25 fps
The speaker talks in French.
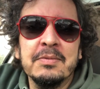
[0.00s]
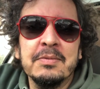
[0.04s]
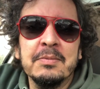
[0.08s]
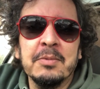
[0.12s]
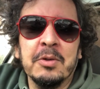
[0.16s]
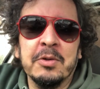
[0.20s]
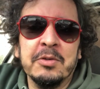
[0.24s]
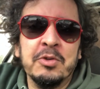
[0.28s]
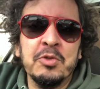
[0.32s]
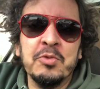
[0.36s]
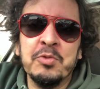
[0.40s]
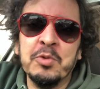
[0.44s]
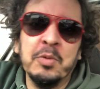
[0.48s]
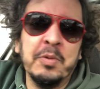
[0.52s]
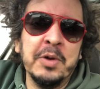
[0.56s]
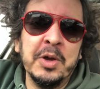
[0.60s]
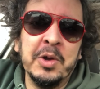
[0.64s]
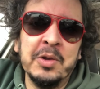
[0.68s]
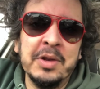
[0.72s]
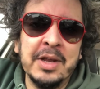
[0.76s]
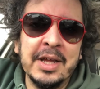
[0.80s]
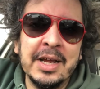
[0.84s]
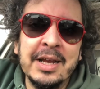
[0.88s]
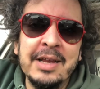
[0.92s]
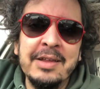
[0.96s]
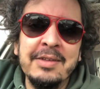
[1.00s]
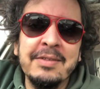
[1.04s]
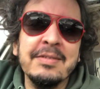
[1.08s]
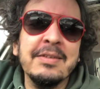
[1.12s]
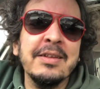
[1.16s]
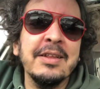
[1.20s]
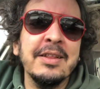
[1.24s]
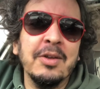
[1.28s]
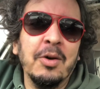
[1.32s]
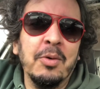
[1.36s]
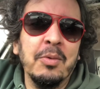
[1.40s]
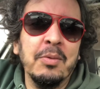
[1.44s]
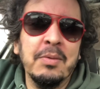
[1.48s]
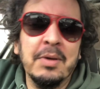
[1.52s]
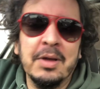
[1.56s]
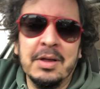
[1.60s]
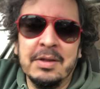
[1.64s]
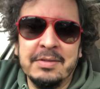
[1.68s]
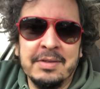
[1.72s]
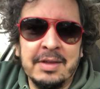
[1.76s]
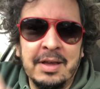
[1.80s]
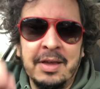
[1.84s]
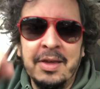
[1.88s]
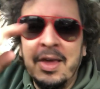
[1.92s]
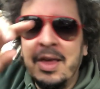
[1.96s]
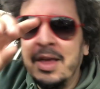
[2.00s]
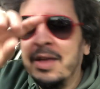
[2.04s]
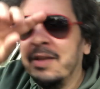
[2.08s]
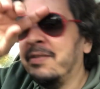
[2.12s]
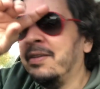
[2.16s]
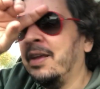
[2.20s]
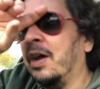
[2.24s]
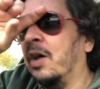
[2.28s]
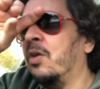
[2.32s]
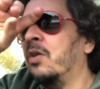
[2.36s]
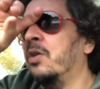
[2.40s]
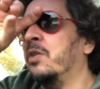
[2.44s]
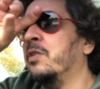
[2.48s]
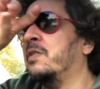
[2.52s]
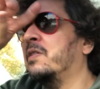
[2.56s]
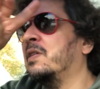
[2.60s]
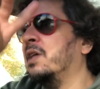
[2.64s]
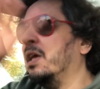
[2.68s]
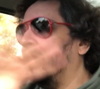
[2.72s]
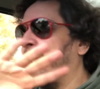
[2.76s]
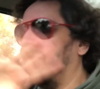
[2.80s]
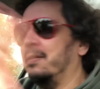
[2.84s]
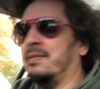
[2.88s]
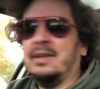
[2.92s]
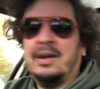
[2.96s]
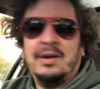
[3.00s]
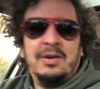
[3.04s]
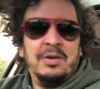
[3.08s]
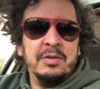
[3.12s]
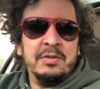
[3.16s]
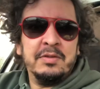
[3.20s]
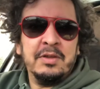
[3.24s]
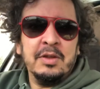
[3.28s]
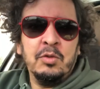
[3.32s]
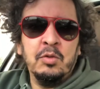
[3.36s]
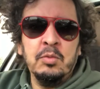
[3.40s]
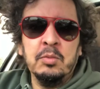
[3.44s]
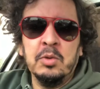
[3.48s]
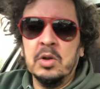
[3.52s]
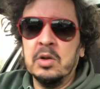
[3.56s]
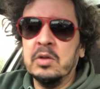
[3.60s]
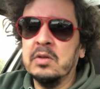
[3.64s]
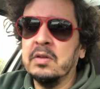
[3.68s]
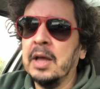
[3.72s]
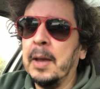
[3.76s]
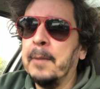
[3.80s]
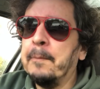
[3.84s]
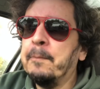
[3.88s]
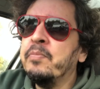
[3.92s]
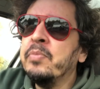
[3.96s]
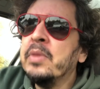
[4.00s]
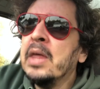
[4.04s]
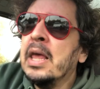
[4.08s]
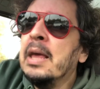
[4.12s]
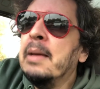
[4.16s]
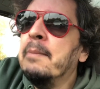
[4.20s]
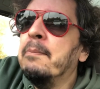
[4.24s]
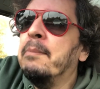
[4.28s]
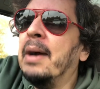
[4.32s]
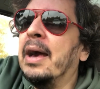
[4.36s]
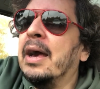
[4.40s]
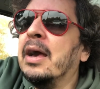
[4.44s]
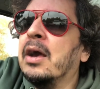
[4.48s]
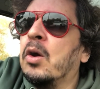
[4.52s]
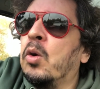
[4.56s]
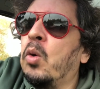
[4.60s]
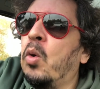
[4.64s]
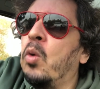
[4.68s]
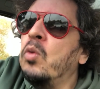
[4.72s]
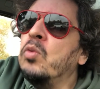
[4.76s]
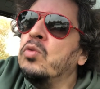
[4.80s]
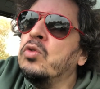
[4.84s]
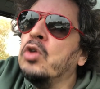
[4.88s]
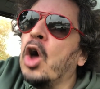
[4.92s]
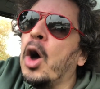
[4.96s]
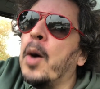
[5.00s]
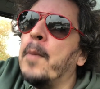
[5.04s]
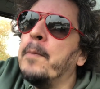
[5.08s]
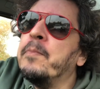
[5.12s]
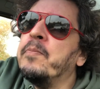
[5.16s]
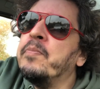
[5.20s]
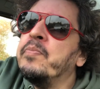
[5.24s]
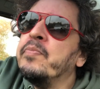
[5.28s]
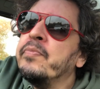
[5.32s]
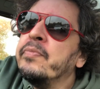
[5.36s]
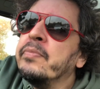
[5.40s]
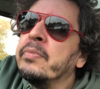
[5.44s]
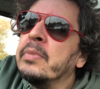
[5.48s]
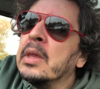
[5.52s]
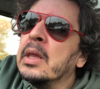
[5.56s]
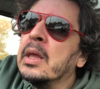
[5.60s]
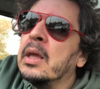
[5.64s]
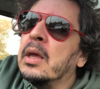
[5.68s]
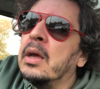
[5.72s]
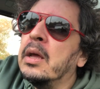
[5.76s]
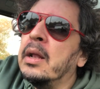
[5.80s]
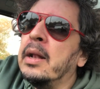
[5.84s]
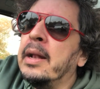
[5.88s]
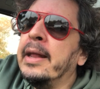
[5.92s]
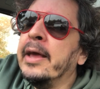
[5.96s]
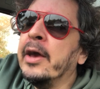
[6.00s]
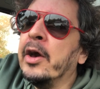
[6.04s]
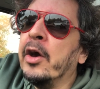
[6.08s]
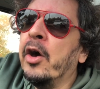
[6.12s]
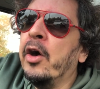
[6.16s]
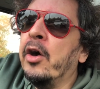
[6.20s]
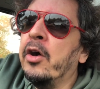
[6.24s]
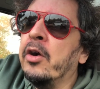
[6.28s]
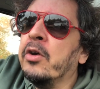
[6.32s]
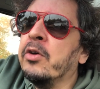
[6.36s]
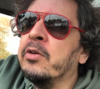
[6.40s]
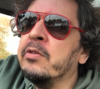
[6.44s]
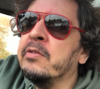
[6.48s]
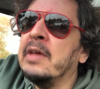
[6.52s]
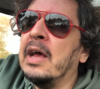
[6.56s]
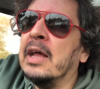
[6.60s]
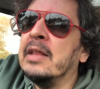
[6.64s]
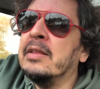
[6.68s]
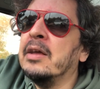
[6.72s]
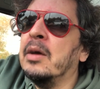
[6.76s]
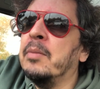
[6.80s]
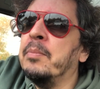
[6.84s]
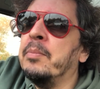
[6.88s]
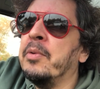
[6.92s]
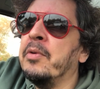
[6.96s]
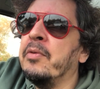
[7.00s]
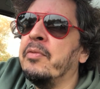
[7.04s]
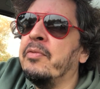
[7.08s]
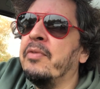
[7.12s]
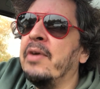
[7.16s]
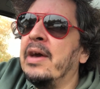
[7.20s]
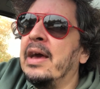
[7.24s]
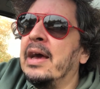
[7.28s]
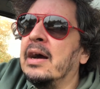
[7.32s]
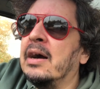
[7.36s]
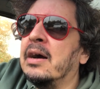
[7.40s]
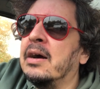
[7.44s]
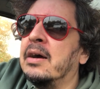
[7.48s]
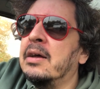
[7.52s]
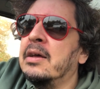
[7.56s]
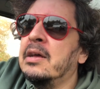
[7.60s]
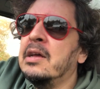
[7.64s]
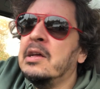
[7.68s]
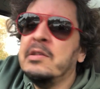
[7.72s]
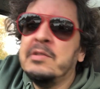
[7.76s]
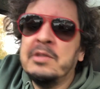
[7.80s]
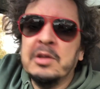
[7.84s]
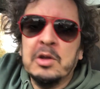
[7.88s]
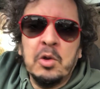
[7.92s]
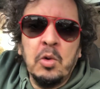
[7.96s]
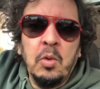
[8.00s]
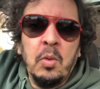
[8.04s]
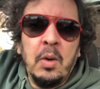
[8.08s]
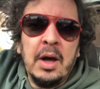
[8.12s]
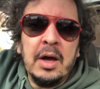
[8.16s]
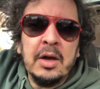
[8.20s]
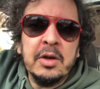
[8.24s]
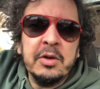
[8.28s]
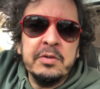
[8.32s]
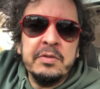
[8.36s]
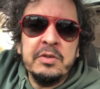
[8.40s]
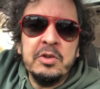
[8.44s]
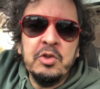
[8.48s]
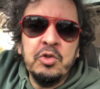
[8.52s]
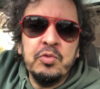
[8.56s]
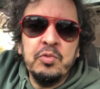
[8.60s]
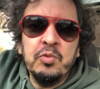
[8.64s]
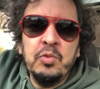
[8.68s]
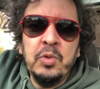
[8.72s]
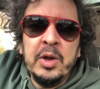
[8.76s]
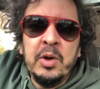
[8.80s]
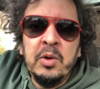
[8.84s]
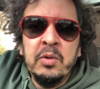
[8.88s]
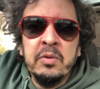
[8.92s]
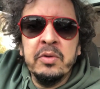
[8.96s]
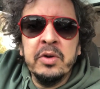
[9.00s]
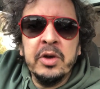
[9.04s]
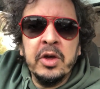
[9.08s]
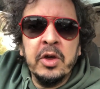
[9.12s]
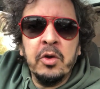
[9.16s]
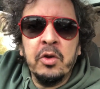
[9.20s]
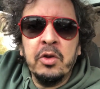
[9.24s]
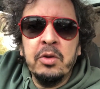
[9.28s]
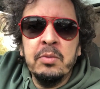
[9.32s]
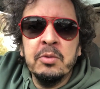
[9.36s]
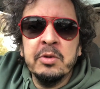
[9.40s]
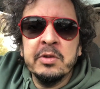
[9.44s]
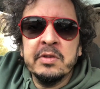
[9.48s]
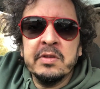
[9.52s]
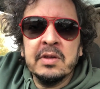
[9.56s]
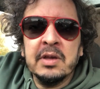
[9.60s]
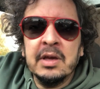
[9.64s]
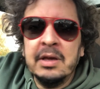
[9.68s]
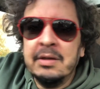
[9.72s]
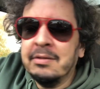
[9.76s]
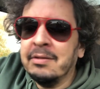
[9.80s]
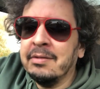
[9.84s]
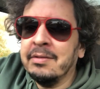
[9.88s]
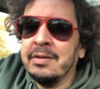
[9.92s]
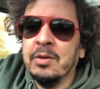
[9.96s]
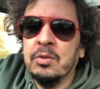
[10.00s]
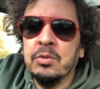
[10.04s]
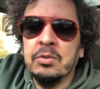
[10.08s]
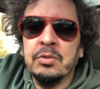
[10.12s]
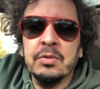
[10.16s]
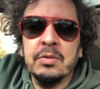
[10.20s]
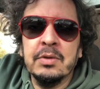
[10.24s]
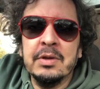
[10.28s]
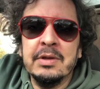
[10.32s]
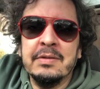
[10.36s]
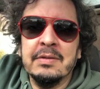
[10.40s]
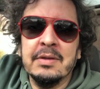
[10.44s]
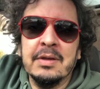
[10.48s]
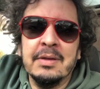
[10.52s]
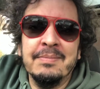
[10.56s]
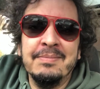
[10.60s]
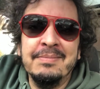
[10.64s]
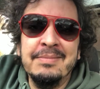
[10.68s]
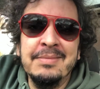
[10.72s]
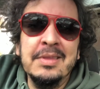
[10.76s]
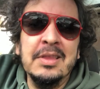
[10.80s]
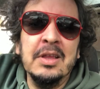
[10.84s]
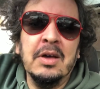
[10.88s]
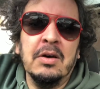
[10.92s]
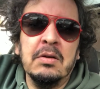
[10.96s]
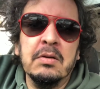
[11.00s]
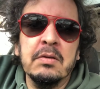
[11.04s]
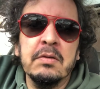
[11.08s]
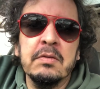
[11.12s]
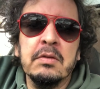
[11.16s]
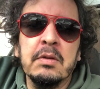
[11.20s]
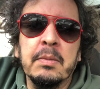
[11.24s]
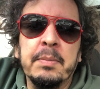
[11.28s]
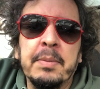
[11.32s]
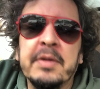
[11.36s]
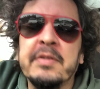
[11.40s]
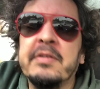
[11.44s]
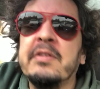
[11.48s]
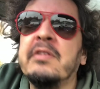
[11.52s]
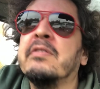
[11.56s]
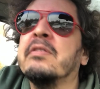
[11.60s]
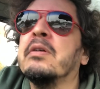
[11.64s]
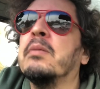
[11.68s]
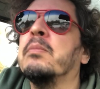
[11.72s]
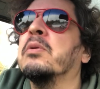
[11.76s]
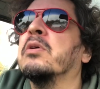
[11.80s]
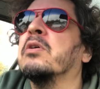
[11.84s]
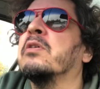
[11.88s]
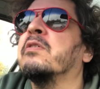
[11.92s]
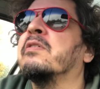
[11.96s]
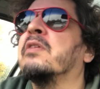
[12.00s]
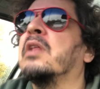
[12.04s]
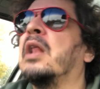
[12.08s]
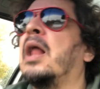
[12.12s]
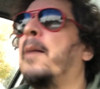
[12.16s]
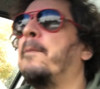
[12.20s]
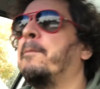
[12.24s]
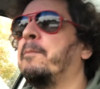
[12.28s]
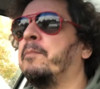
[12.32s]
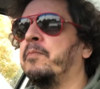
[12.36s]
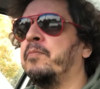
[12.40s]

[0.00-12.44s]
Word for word: Bon, si je veux ouvrir une église, c'est non. Ça, on le sait, ça, on le sait, tout le monde le sait. Par contre, l'erreur que certains peuvent faire, c'est croire que si je voulais ouvrir une mosquée, ça serait autorisé. Non, c'est pas si simple que cela.